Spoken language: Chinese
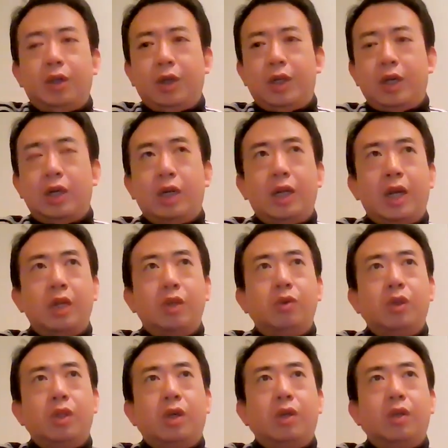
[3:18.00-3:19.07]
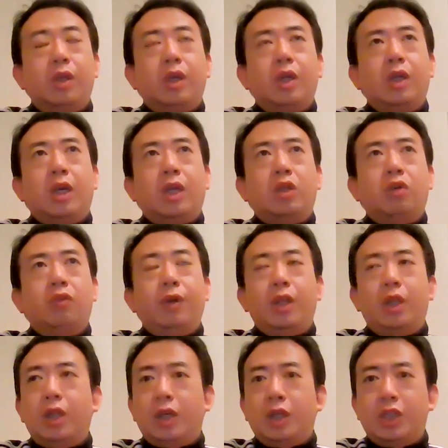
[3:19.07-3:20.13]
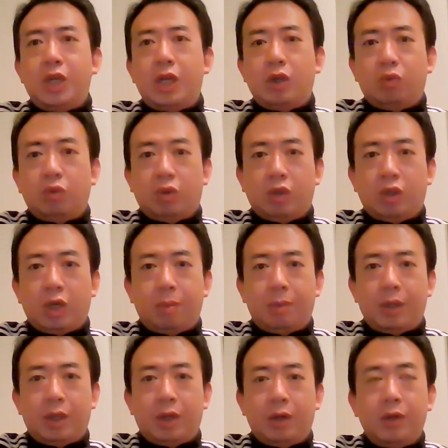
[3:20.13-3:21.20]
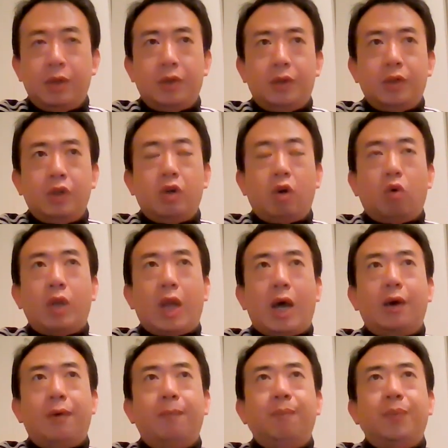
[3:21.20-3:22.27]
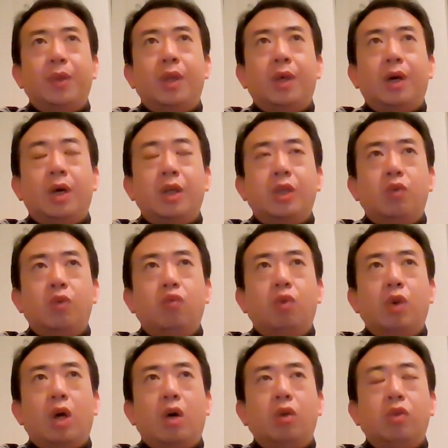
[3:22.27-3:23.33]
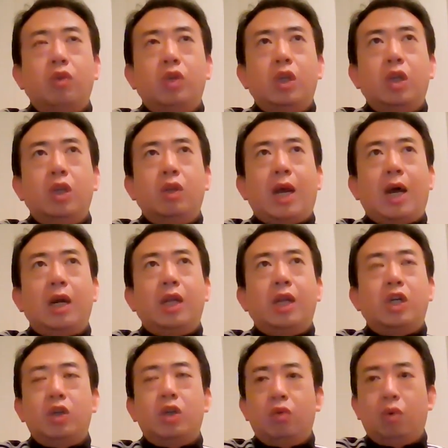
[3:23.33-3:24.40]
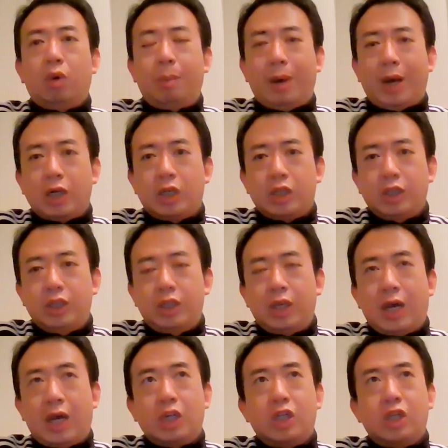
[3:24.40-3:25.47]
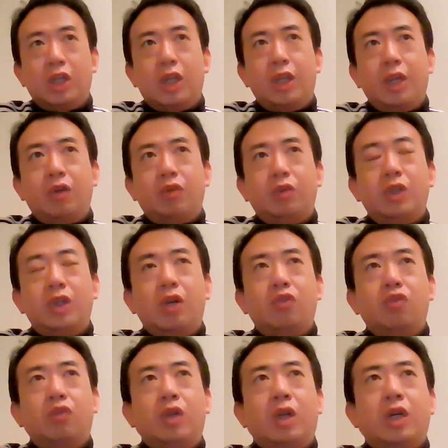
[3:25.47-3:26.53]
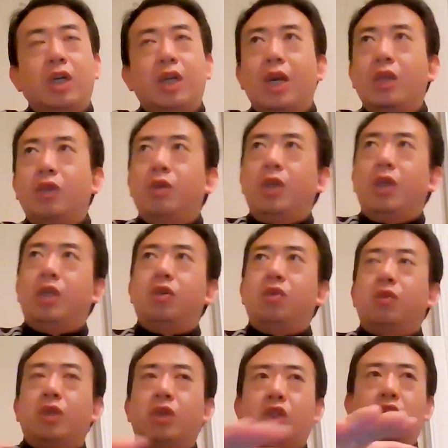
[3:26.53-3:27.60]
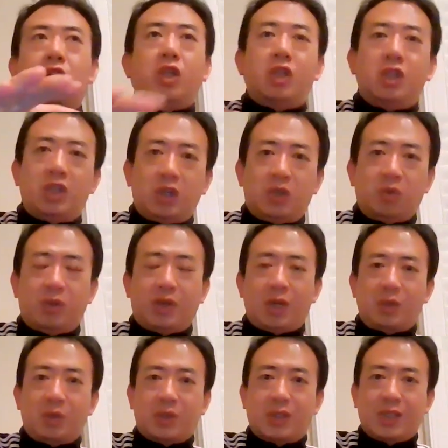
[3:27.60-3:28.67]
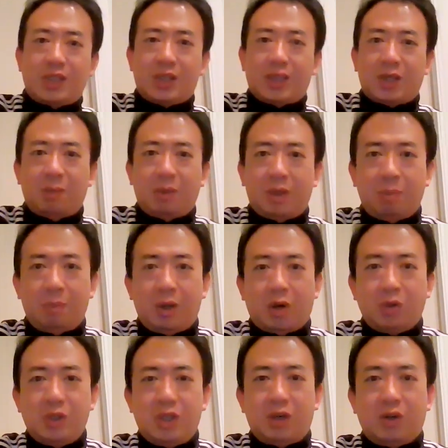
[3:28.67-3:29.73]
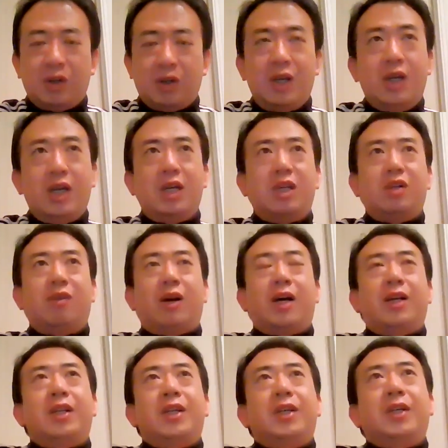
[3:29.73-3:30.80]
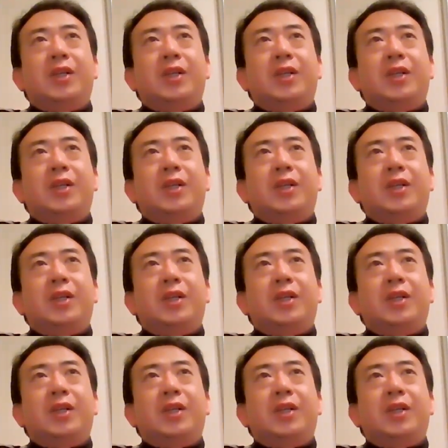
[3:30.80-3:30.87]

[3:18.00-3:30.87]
因为让人感觉到那个它周围的那个建筑都特别的高大。啊，而且古老都是那大理石、罗马式、希腊式的那种建筑，让人感觉你走置身其中，感觉自己特别的渺小，是吧？